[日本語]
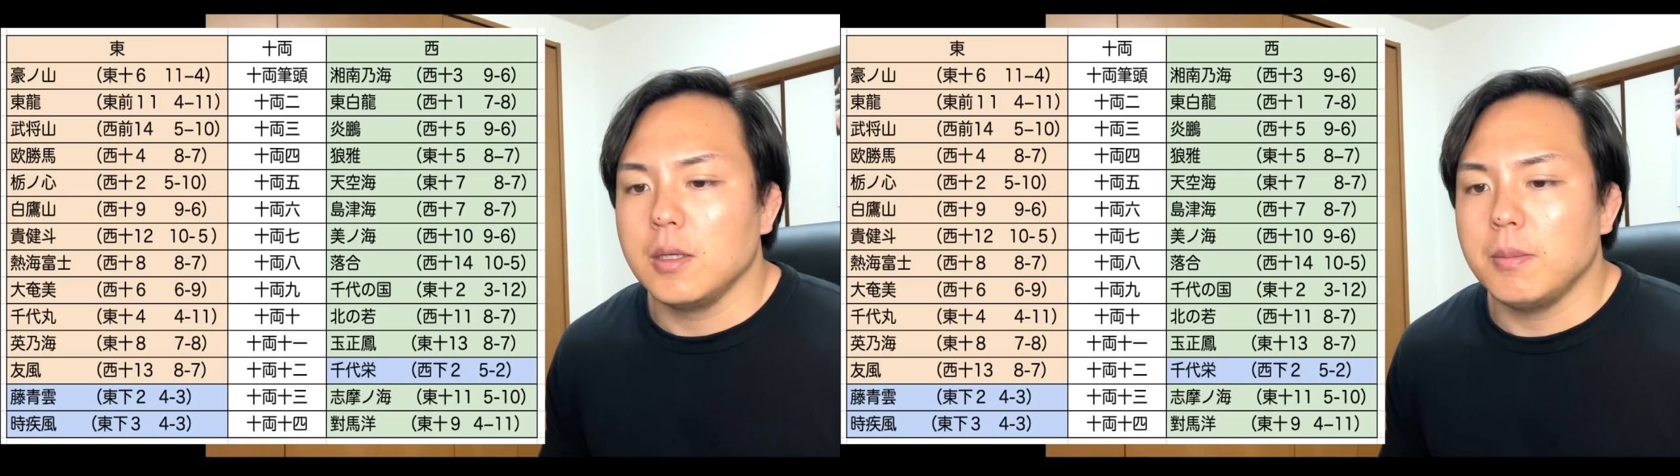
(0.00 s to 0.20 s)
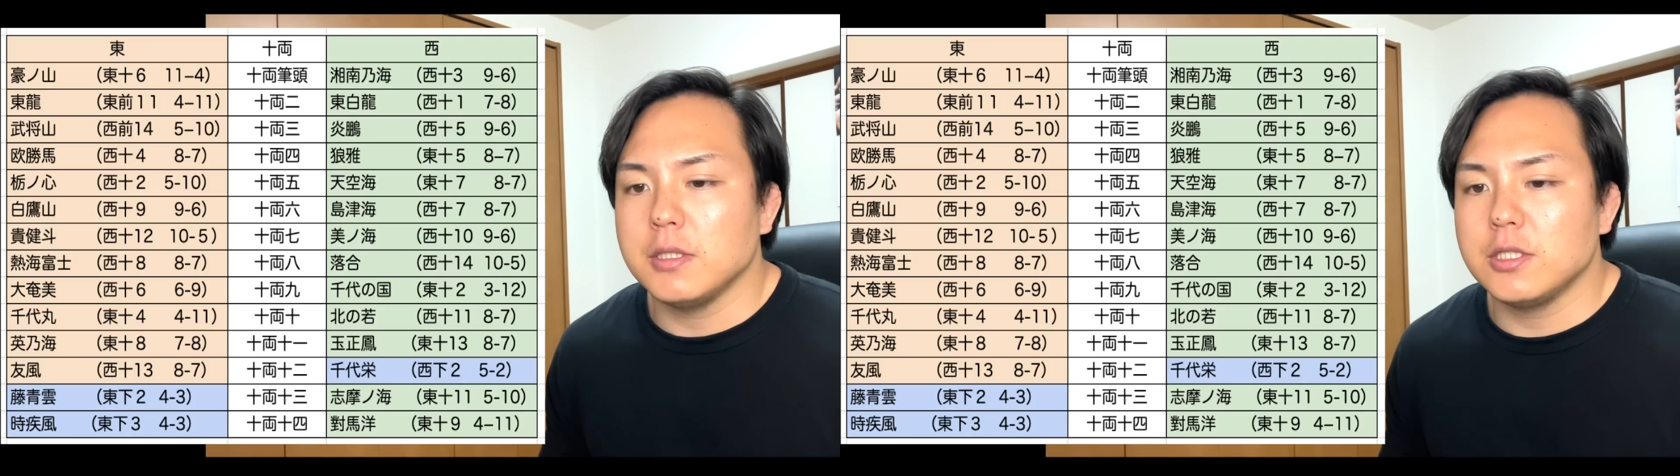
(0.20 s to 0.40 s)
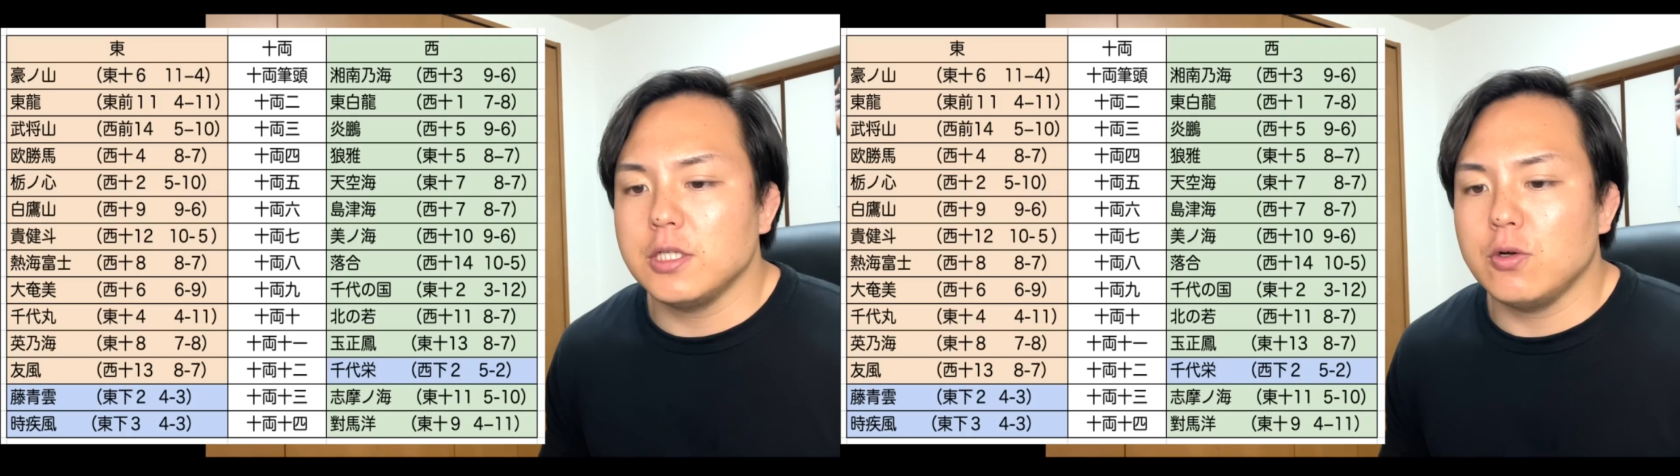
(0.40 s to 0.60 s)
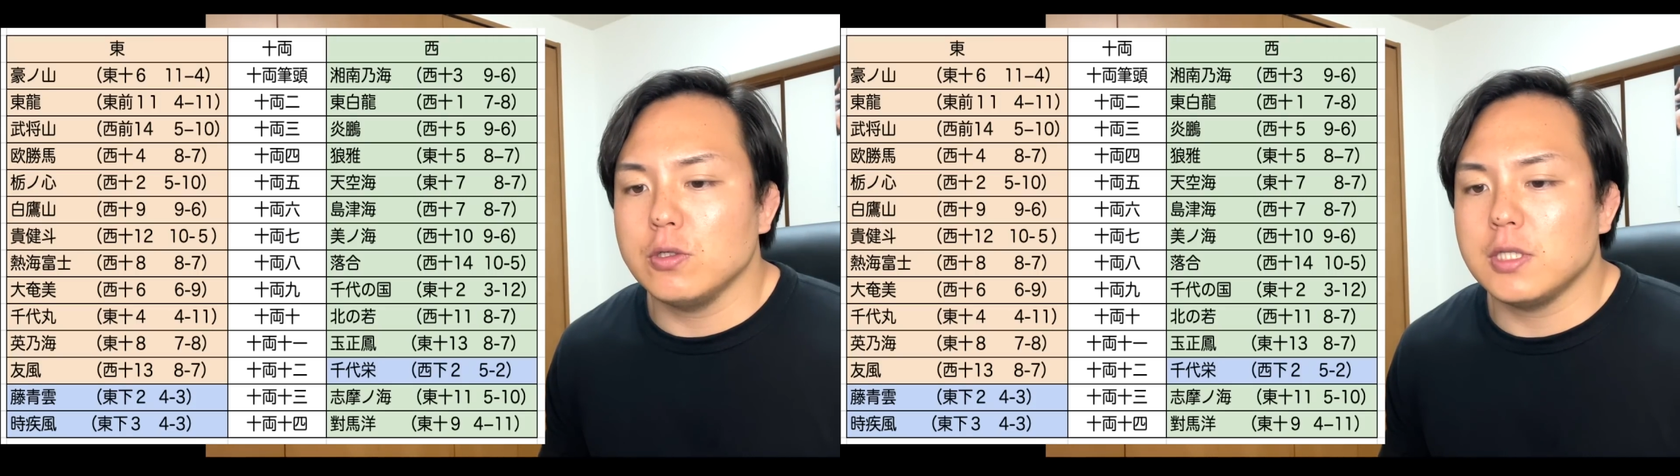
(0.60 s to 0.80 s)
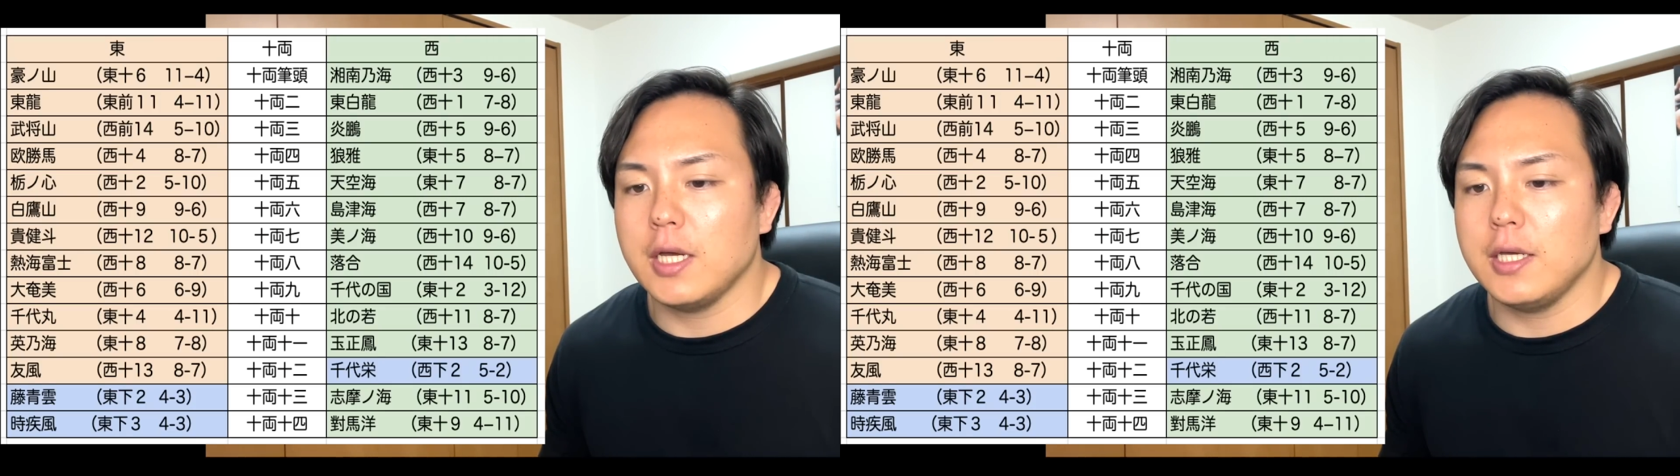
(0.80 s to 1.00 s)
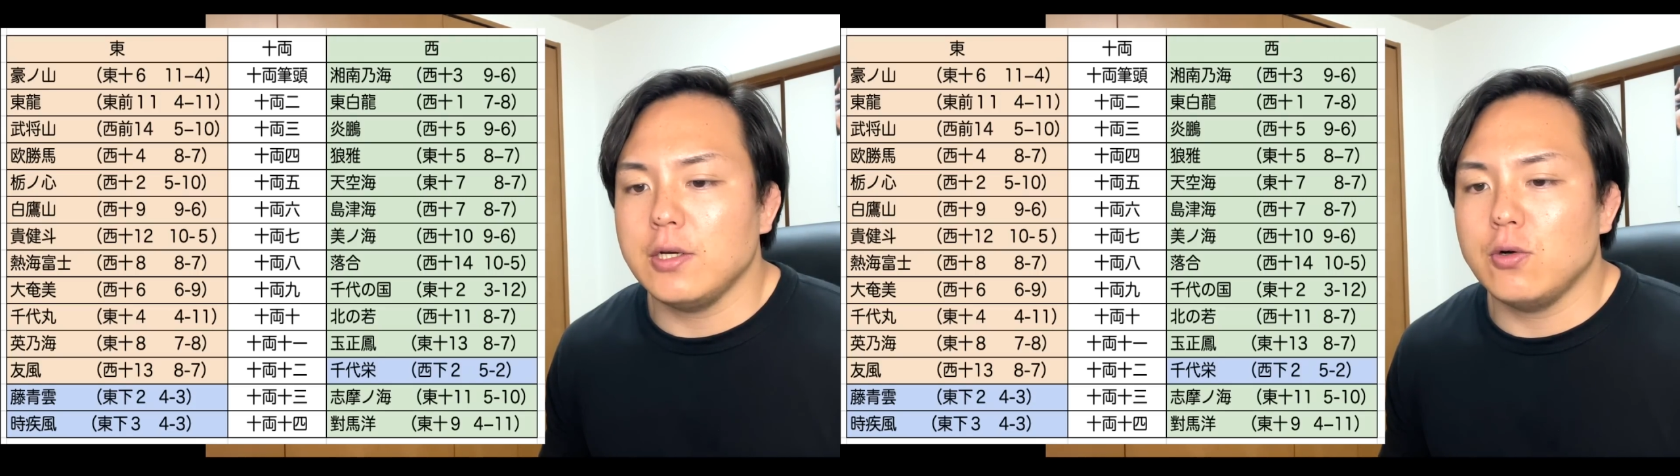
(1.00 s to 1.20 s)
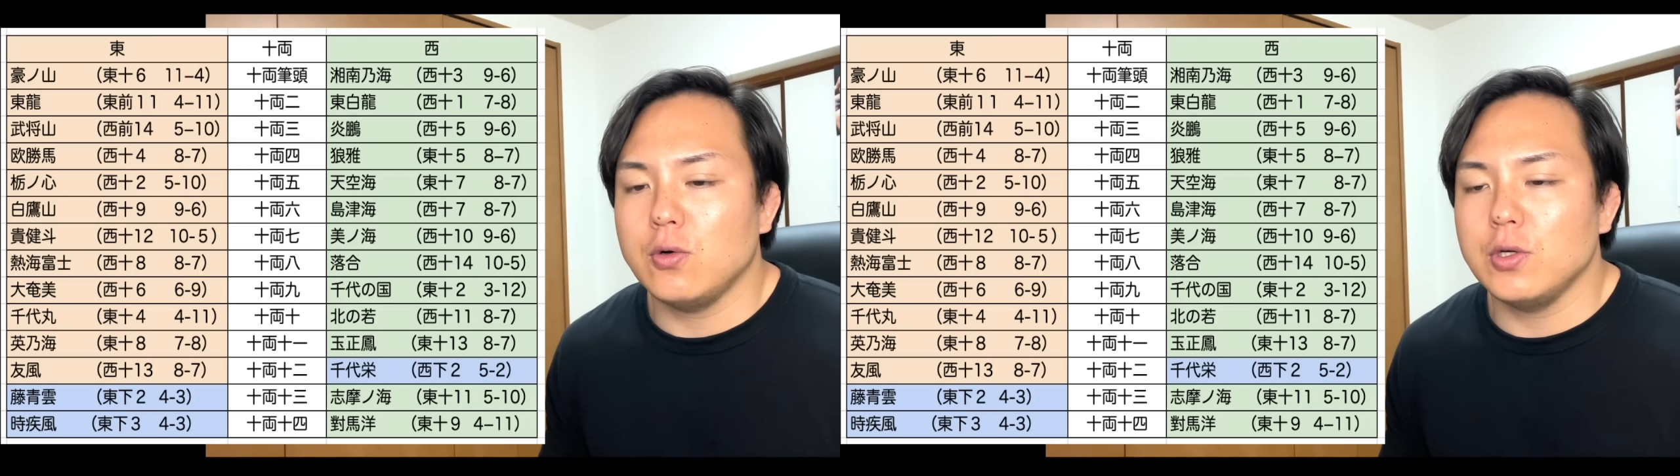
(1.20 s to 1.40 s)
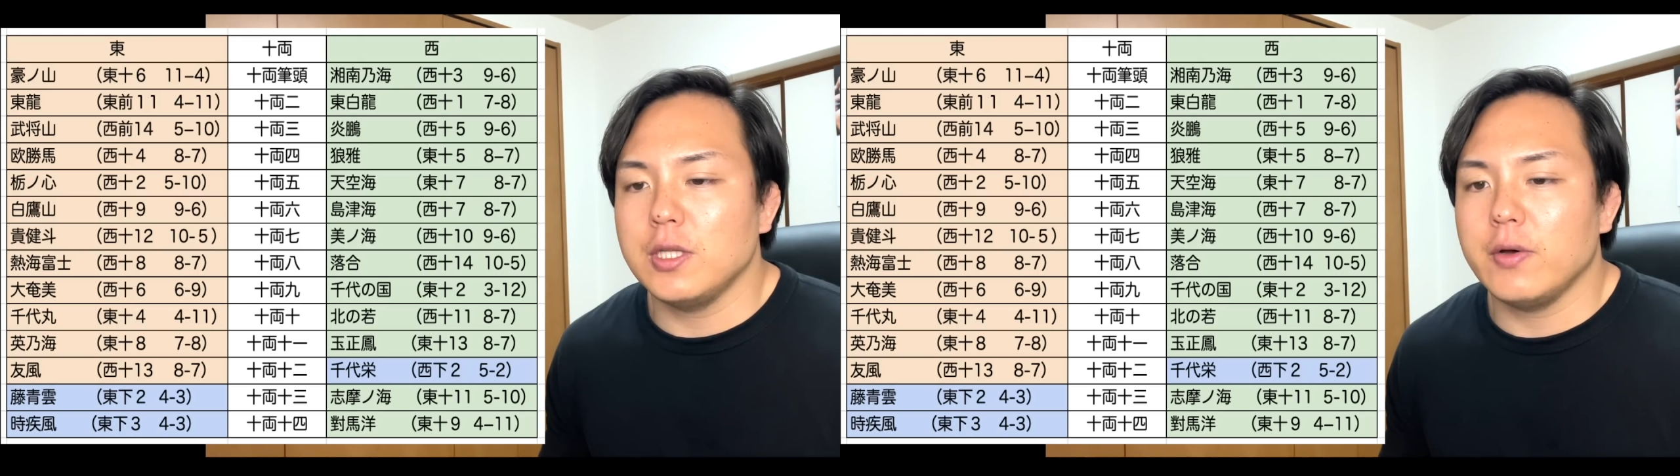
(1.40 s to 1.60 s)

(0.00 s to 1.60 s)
まあ、自己最高位で